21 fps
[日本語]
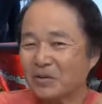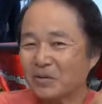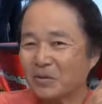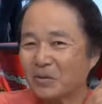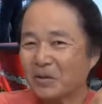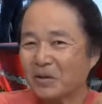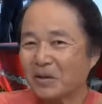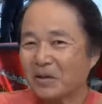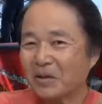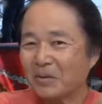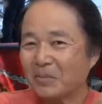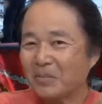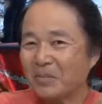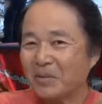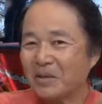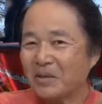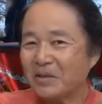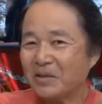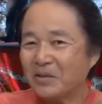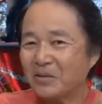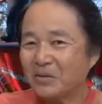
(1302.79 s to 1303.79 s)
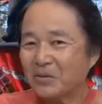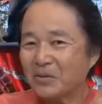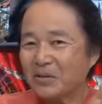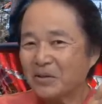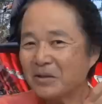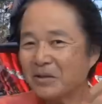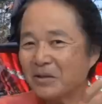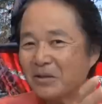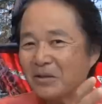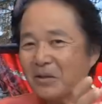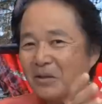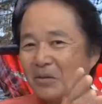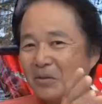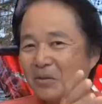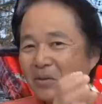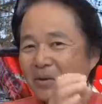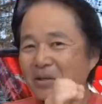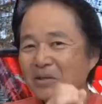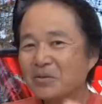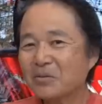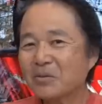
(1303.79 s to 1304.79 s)
それから右に寄せてった
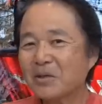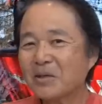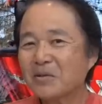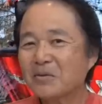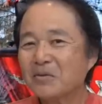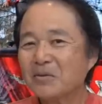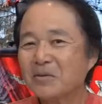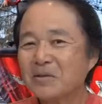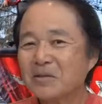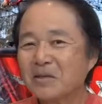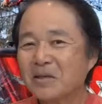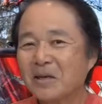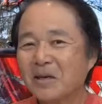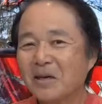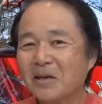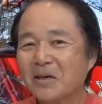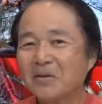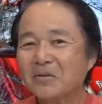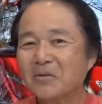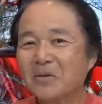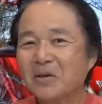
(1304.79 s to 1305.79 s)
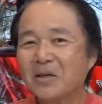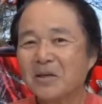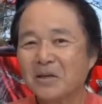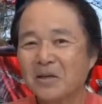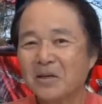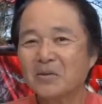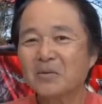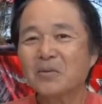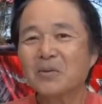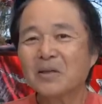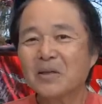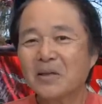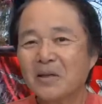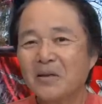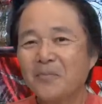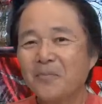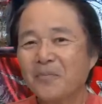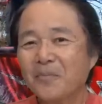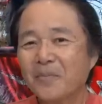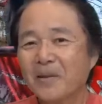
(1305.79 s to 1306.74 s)
方がストライク率が上がるかなとかね。